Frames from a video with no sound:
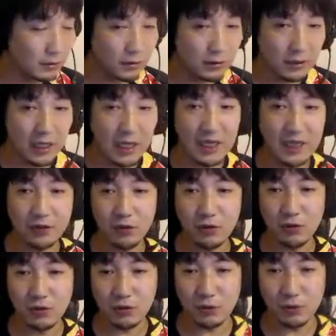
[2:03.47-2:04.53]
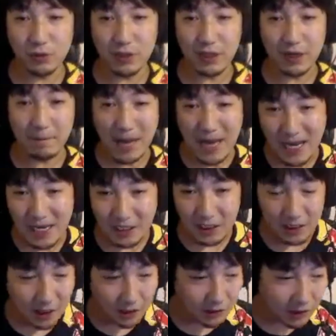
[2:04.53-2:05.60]
ガード方向から前に
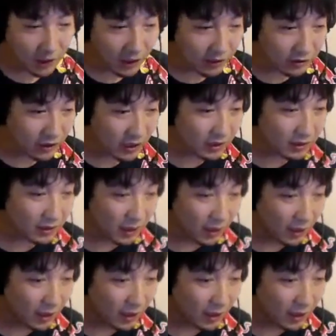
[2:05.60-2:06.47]
入れて食らって